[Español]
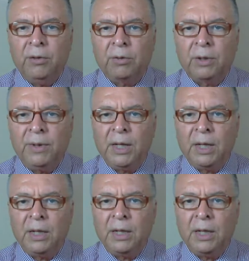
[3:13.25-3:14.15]

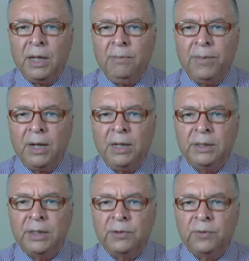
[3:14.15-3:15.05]
norteamericana e
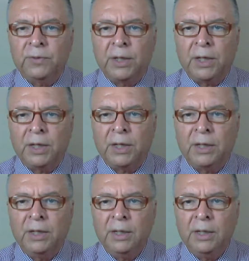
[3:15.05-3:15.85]
imperialista sucedánea.